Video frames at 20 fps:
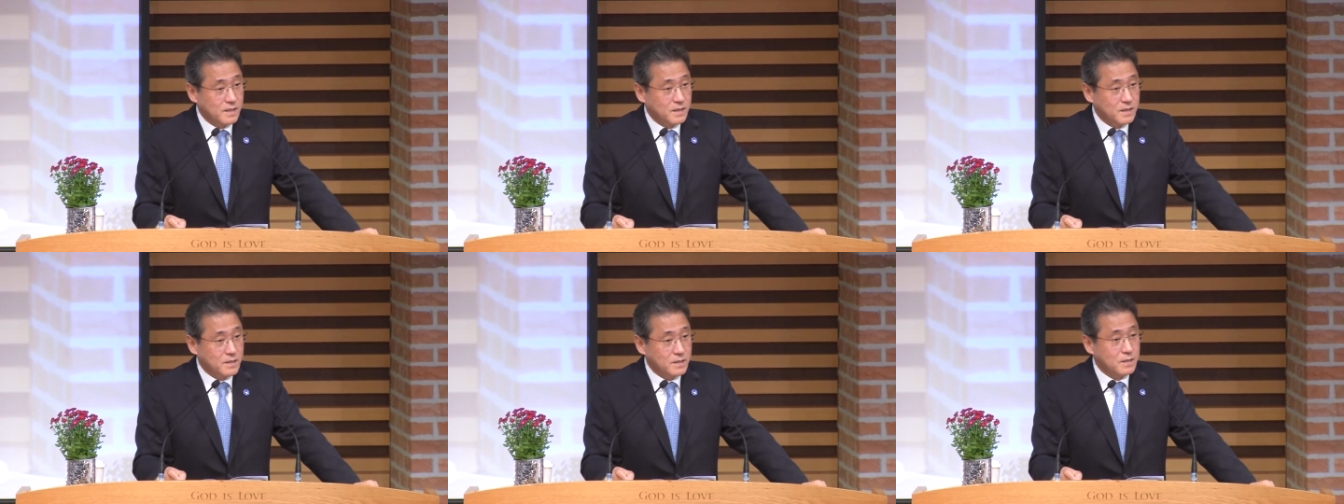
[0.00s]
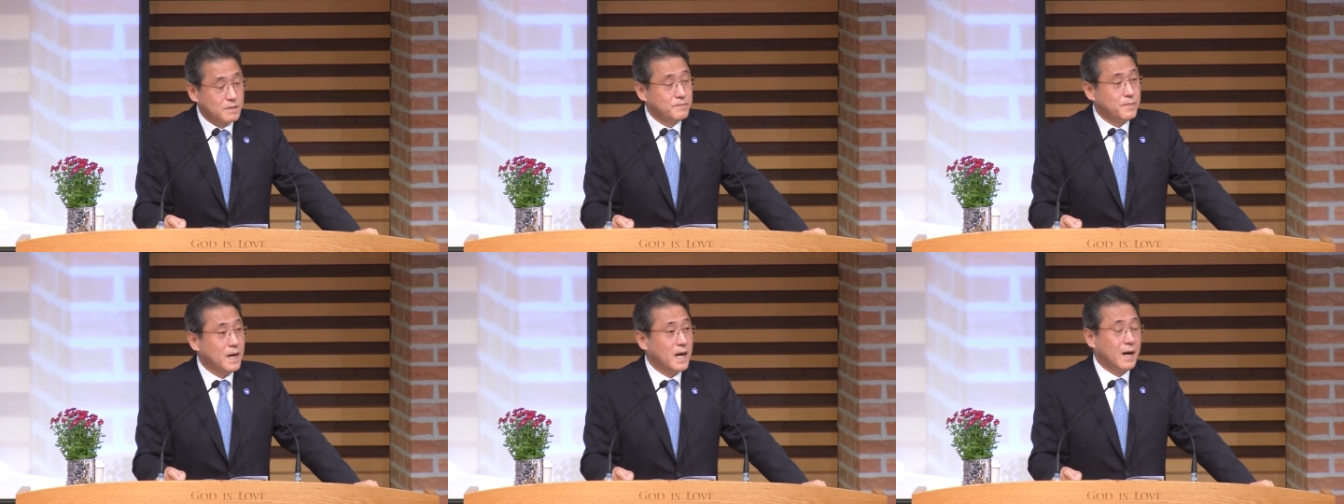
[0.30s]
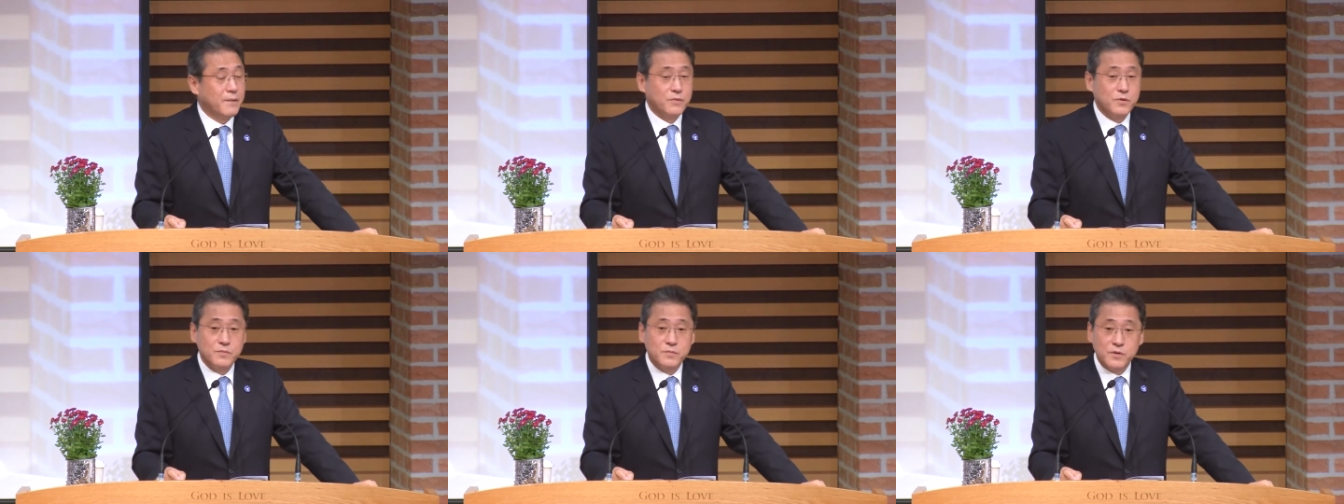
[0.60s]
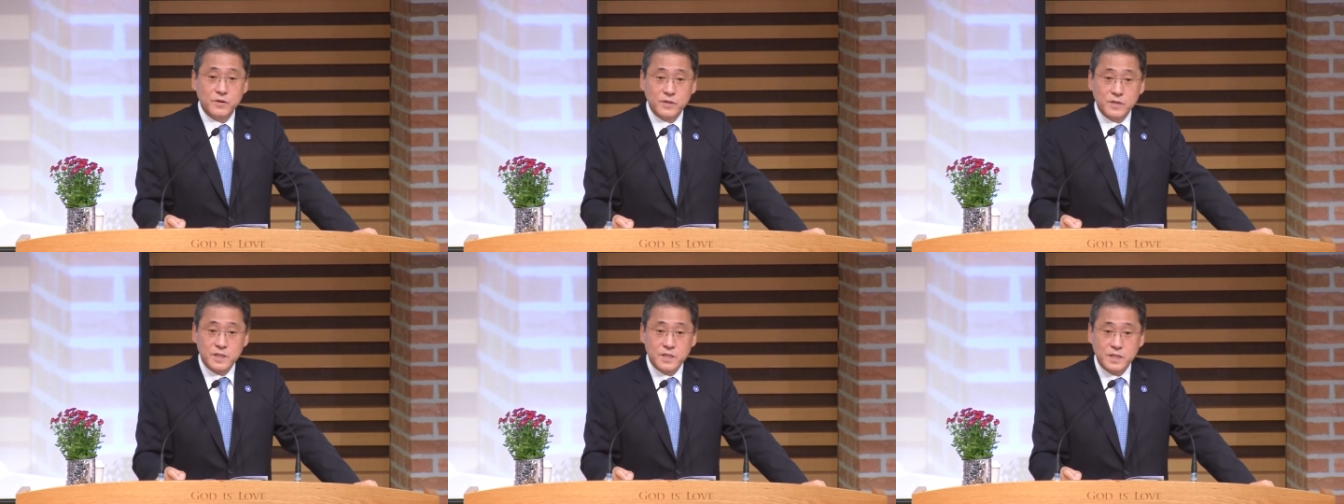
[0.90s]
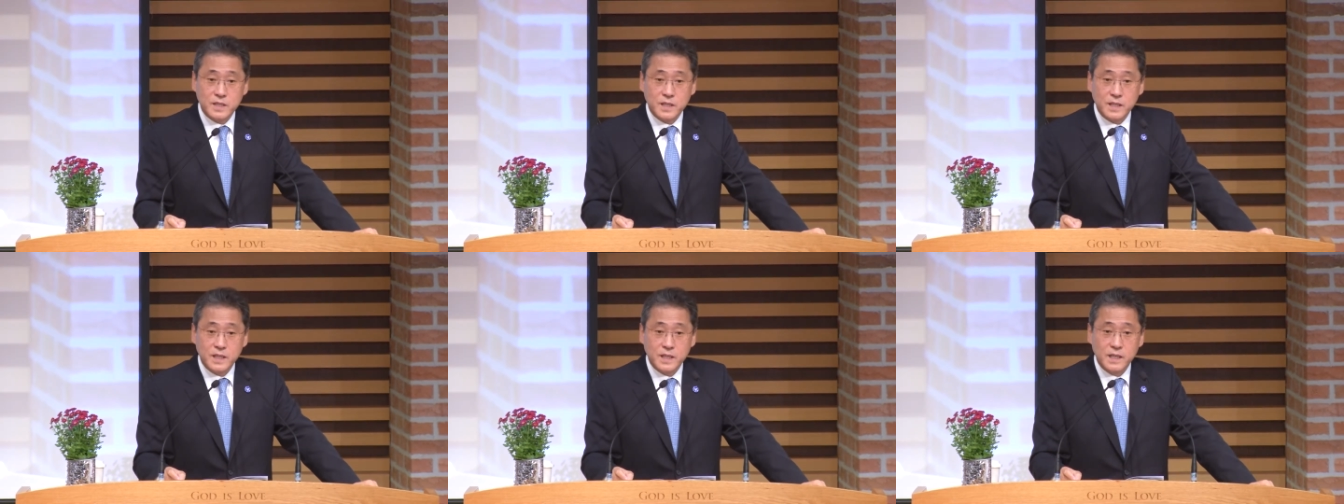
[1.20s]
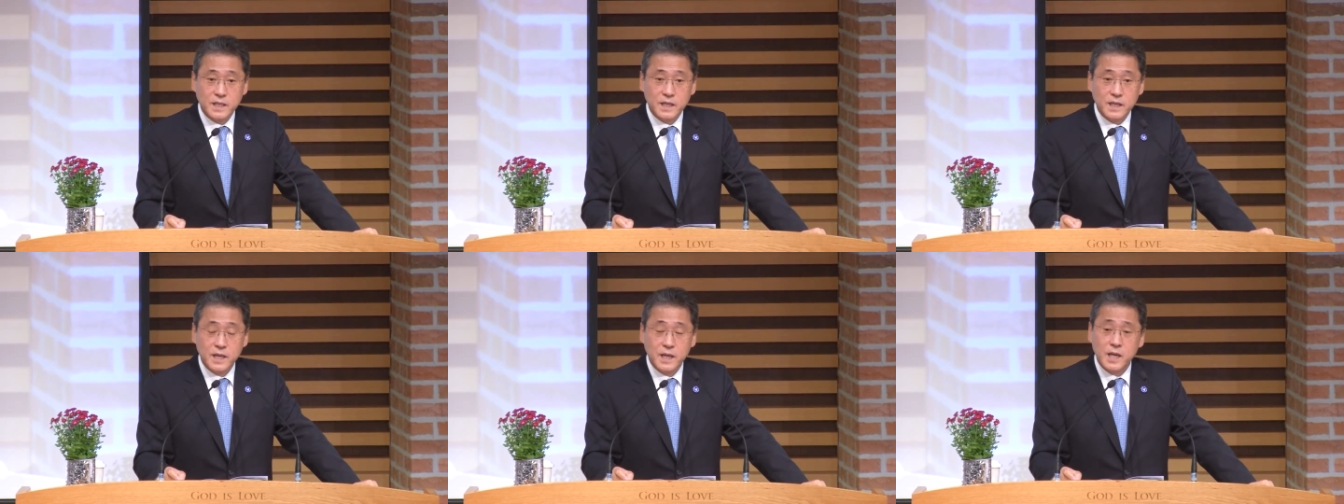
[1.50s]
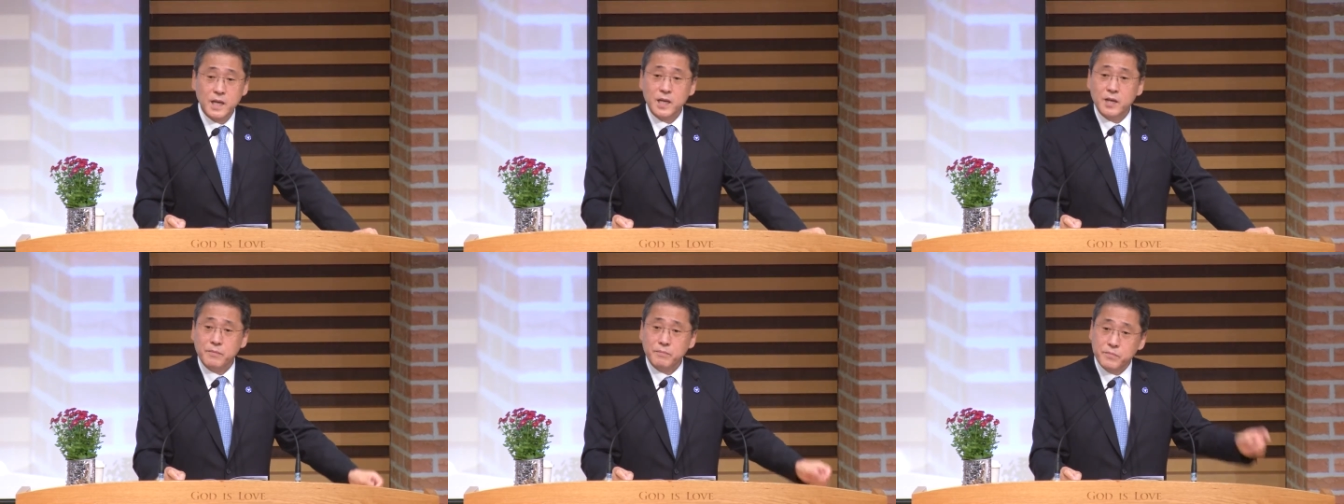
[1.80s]
저 바보 멍청이
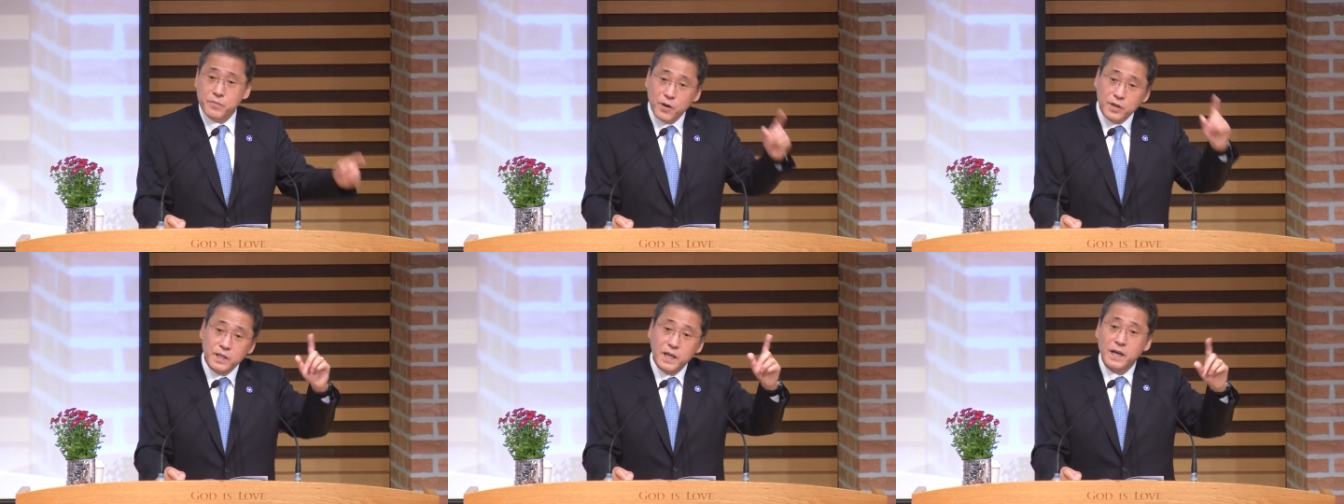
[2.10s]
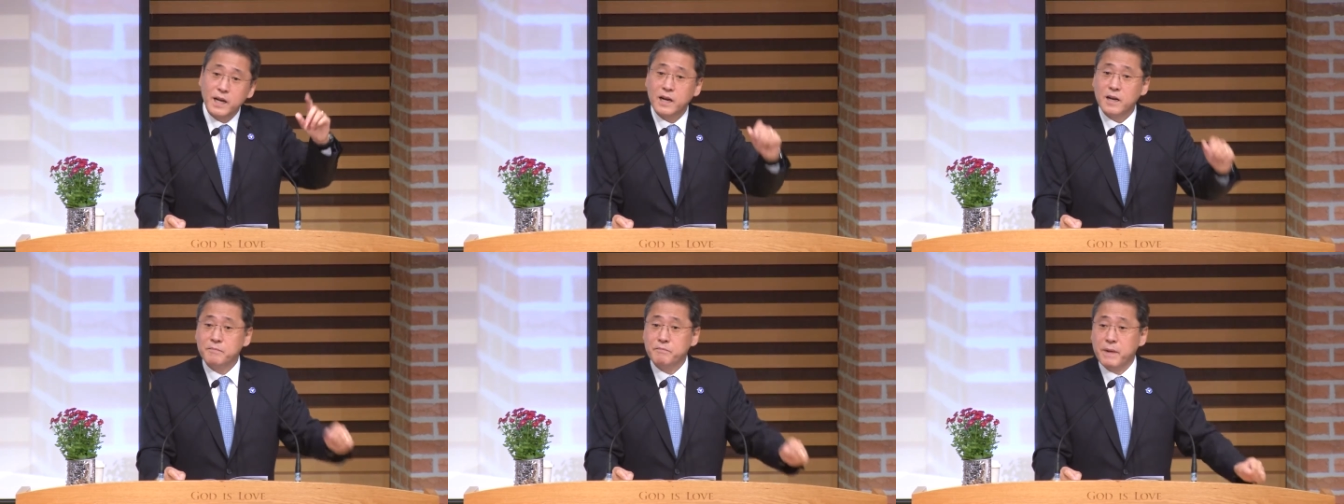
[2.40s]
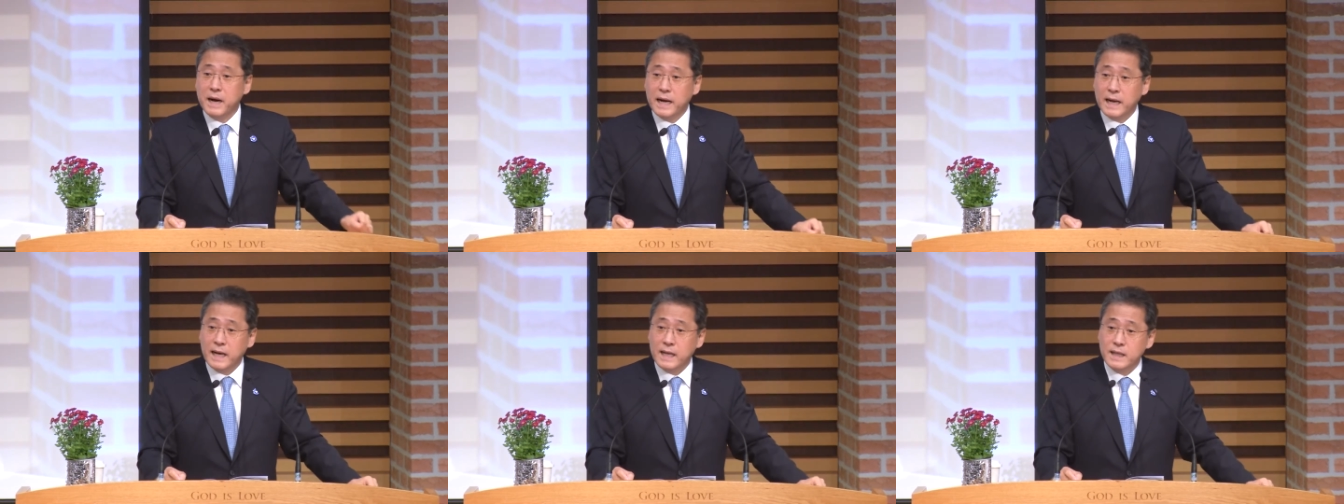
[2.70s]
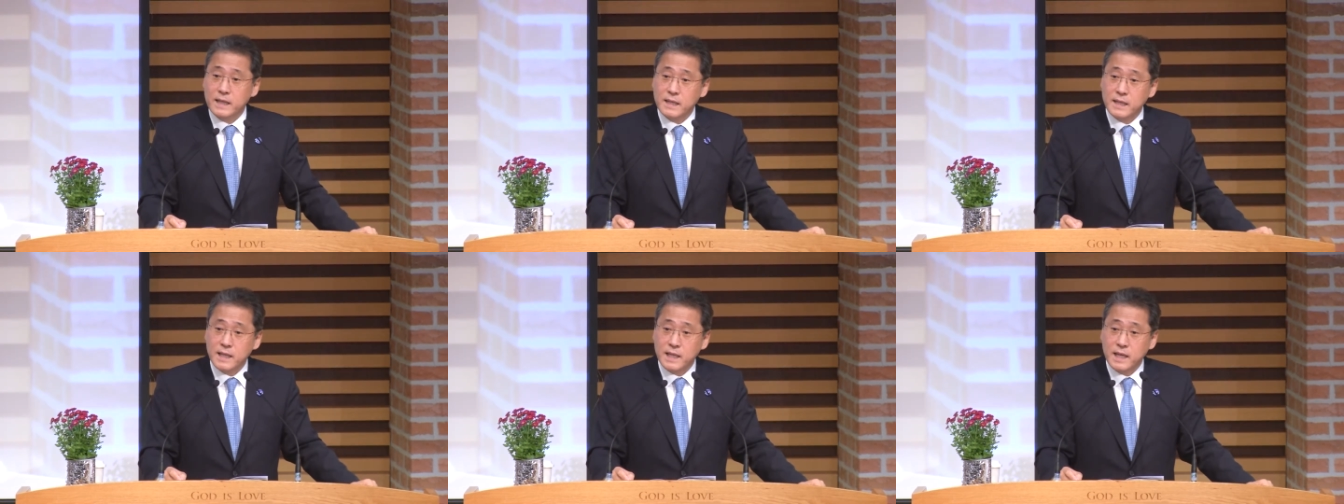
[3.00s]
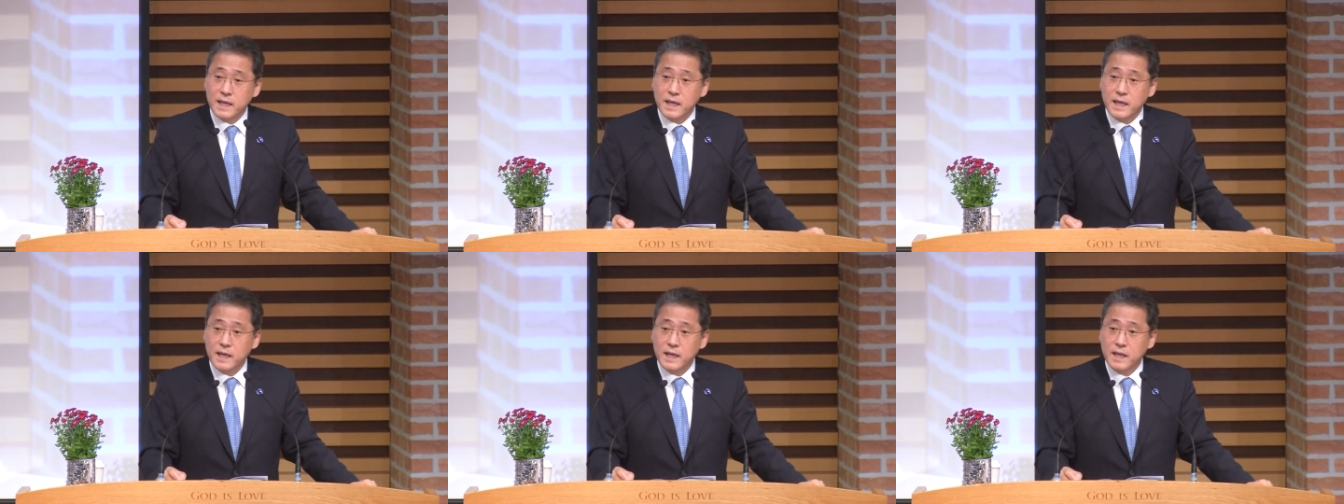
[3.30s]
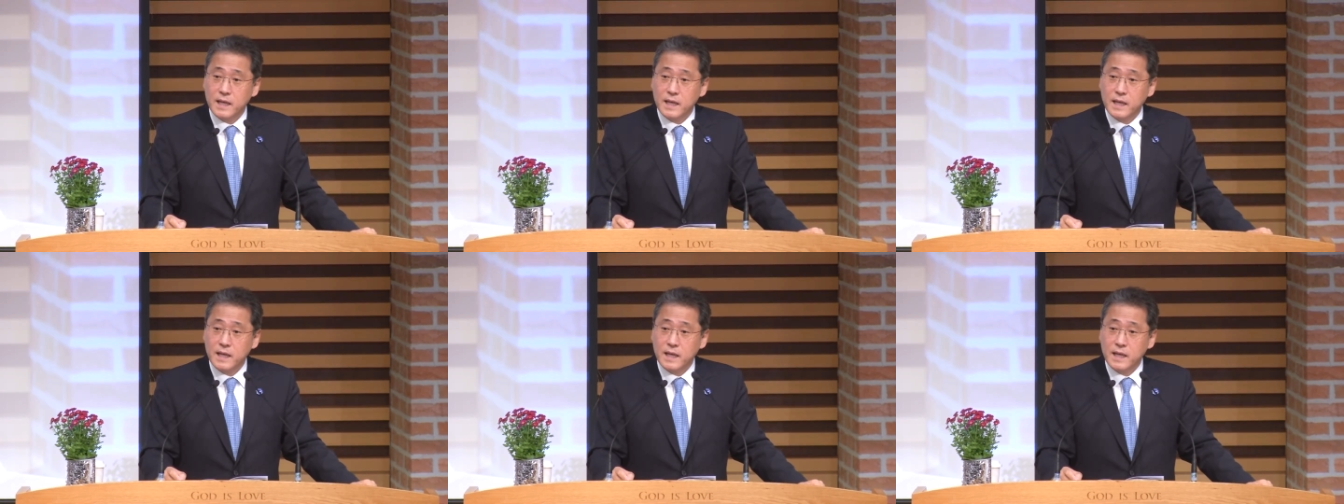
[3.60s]
명나라는 망했는데